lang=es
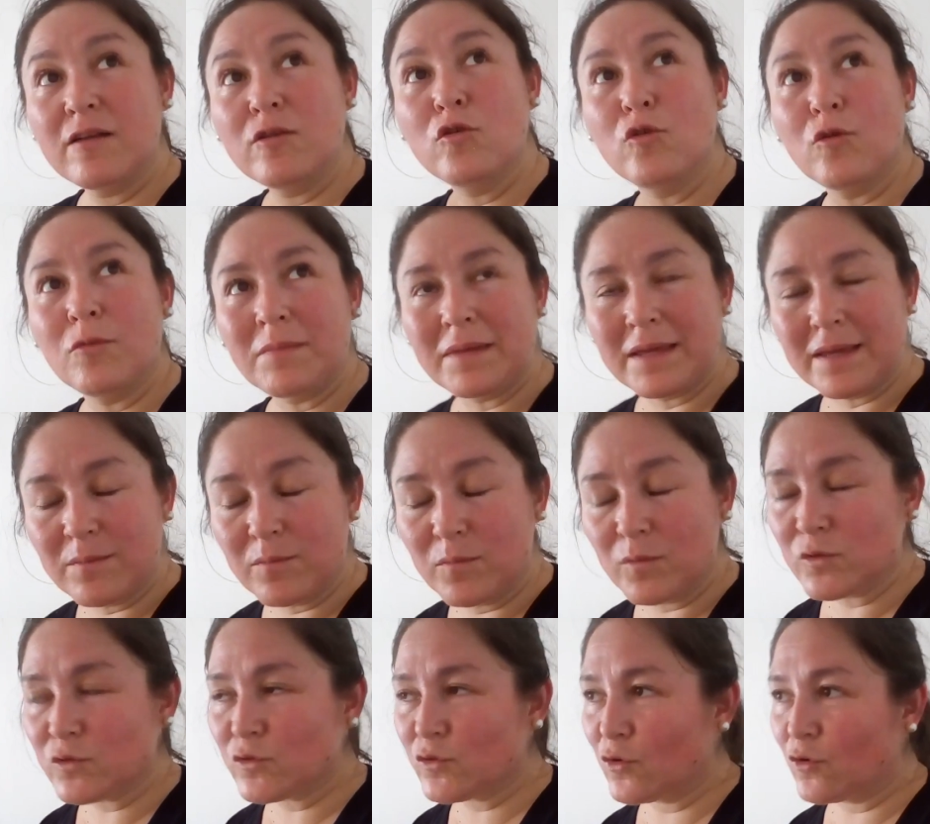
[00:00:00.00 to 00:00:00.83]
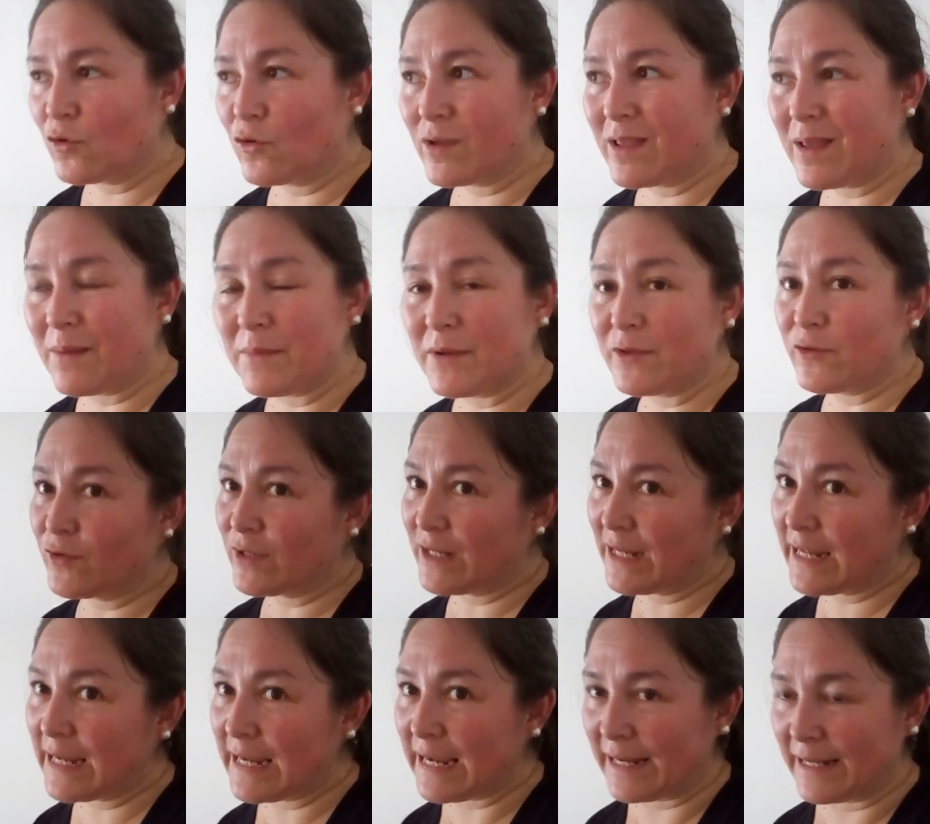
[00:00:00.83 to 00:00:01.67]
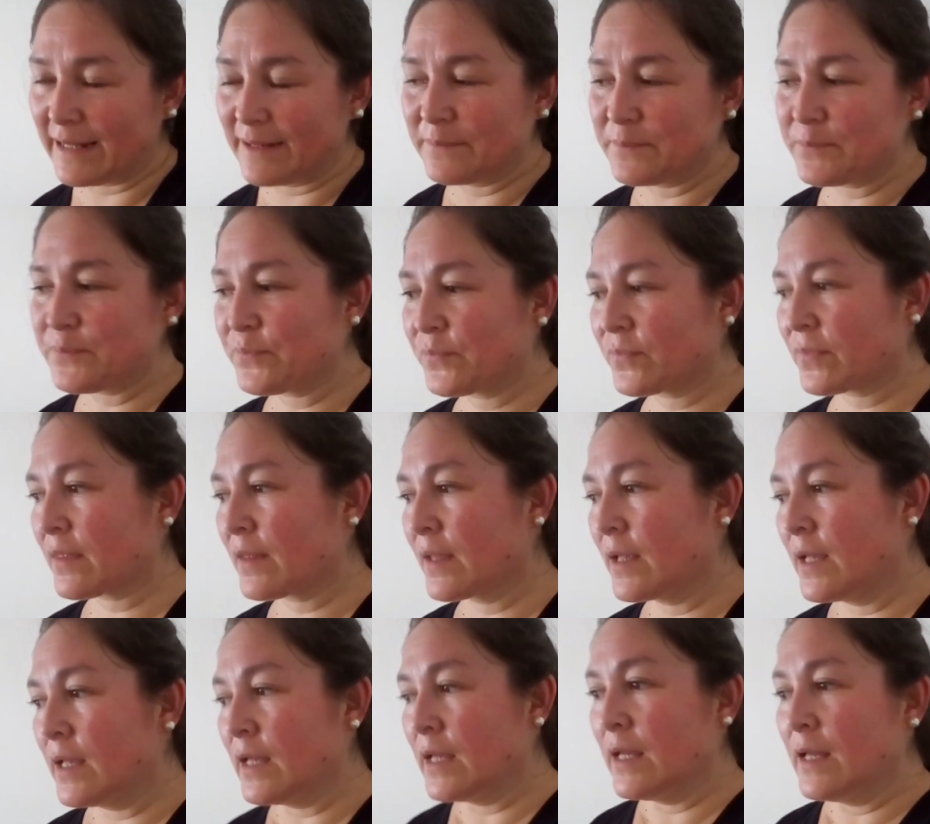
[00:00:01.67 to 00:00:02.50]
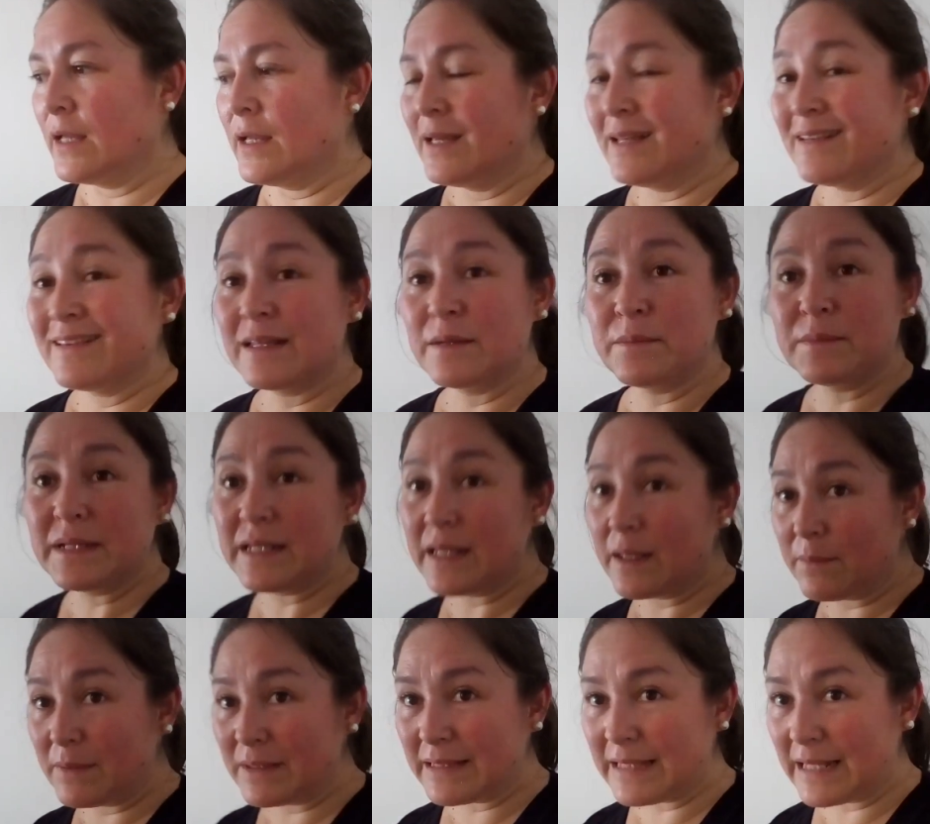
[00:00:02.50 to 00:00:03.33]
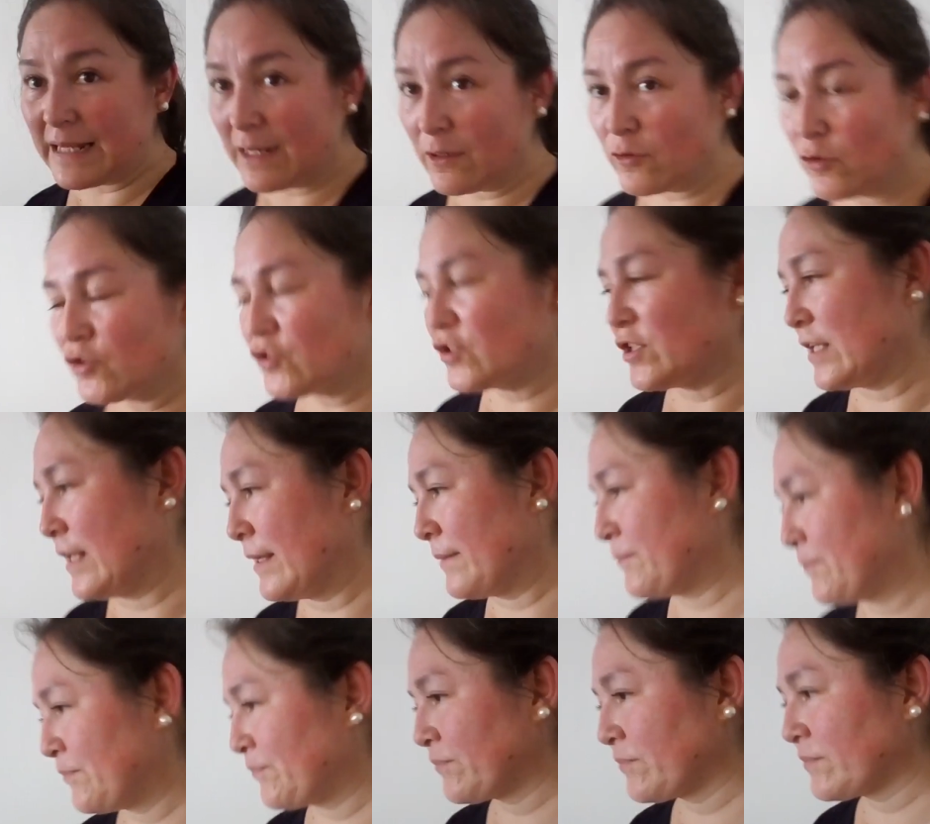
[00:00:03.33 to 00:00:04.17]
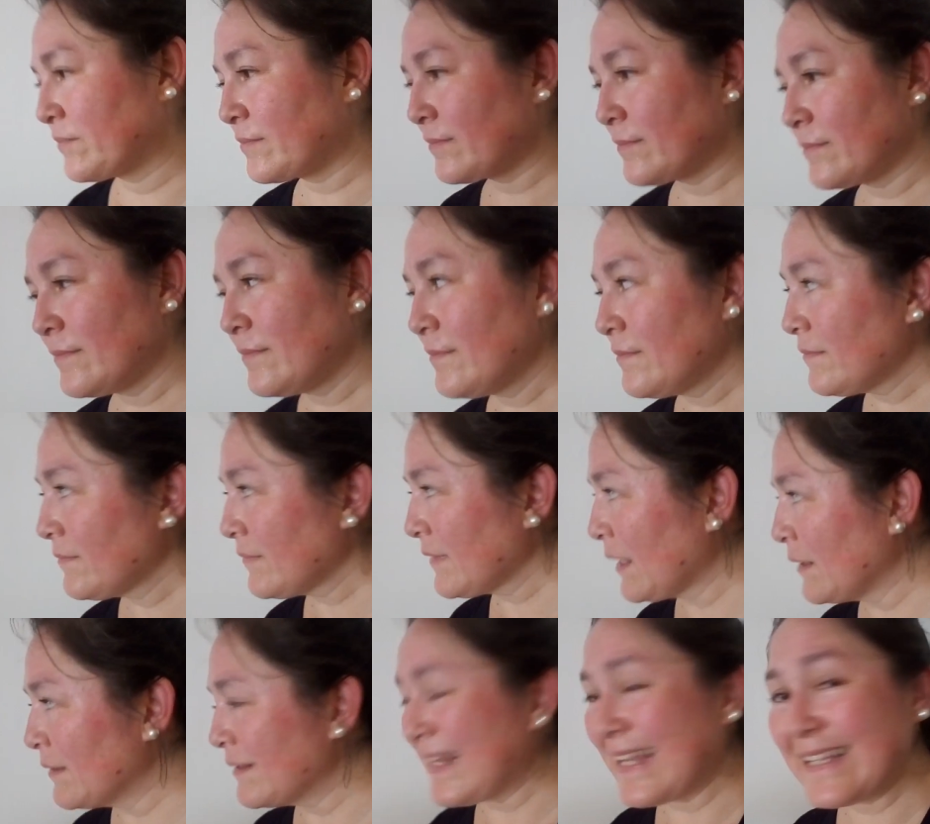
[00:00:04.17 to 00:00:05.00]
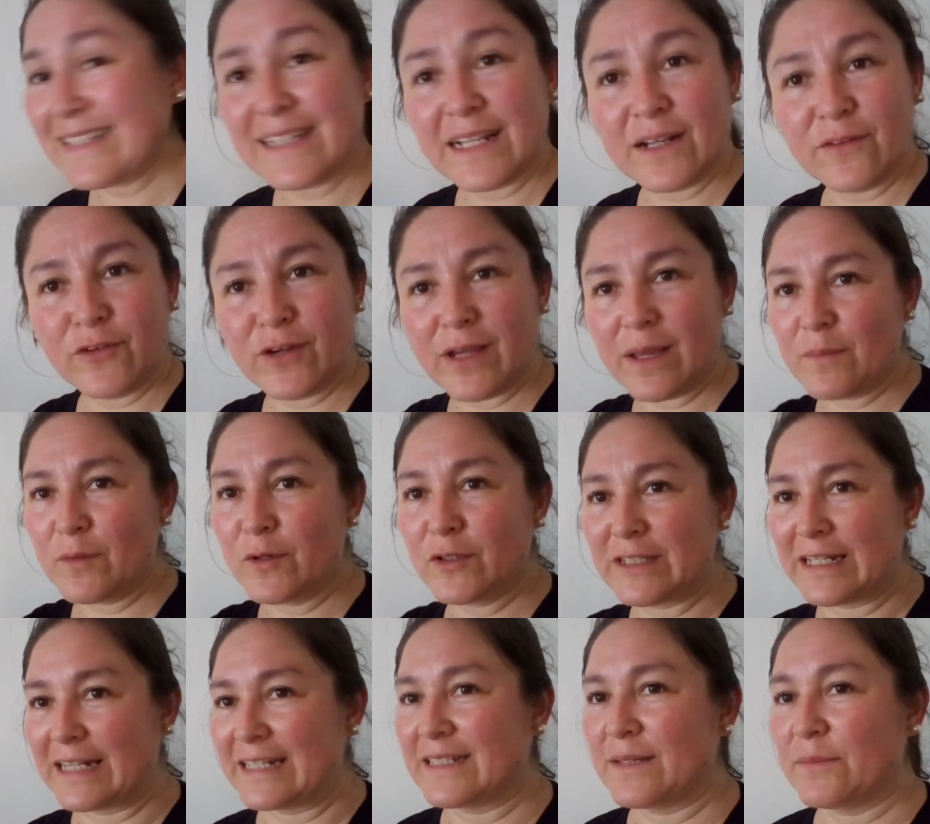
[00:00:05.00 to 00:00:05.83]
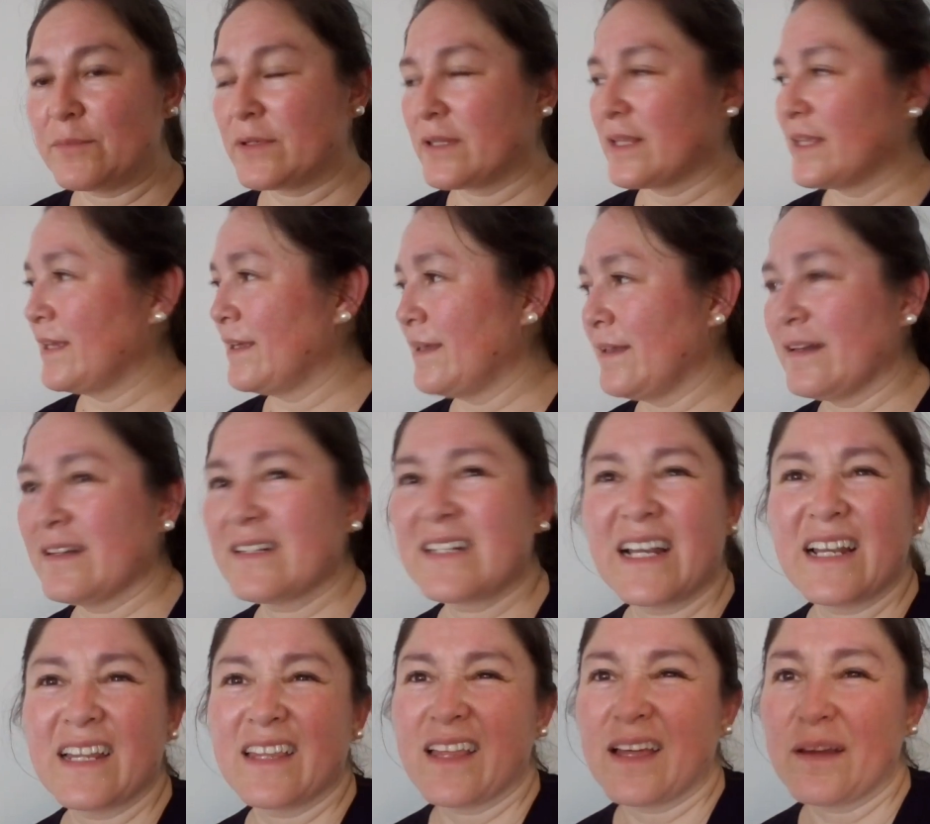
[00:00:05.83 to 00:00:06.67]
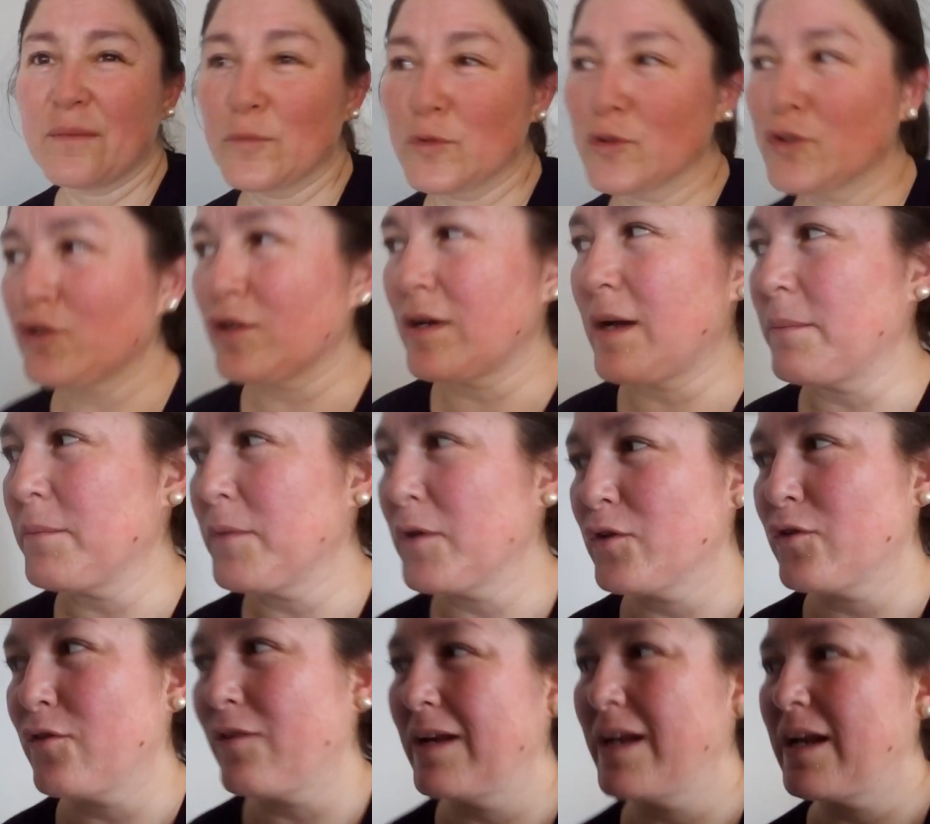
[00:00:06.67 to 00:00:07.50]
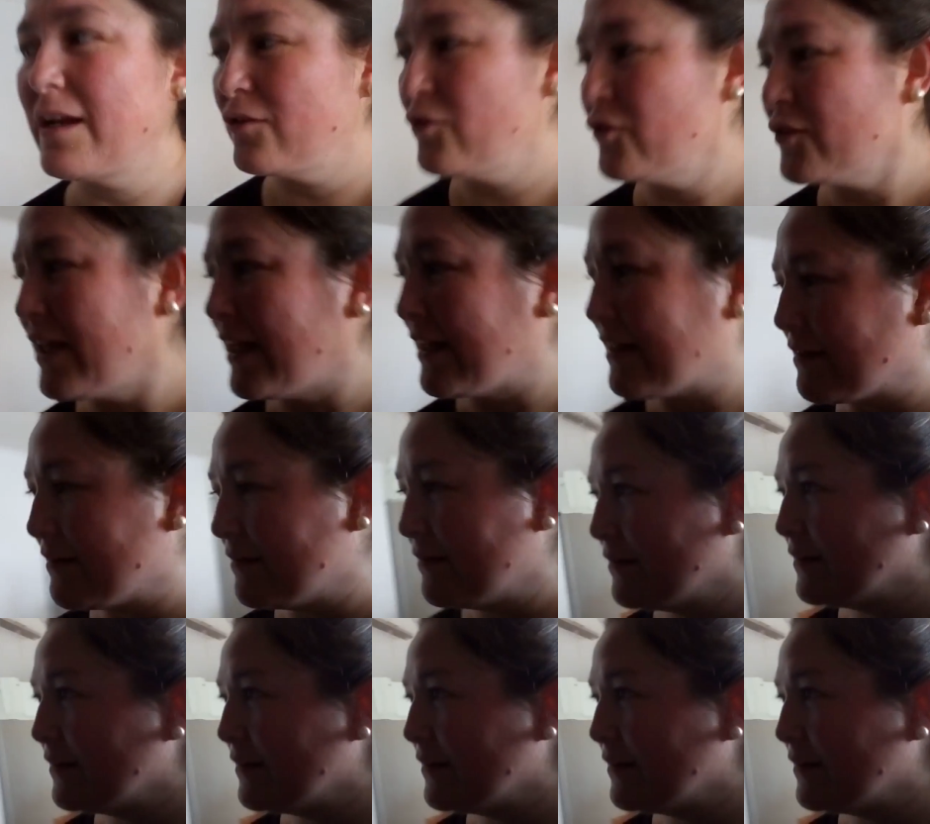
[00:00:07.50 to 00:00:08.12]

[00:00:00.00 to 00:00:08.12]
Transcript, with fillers: lo mismo, solo que a mayor escala. Terminé de pintar la cocina. De ahí se la voy a mostrar ya porque en realidad mucho cambio no van a notar.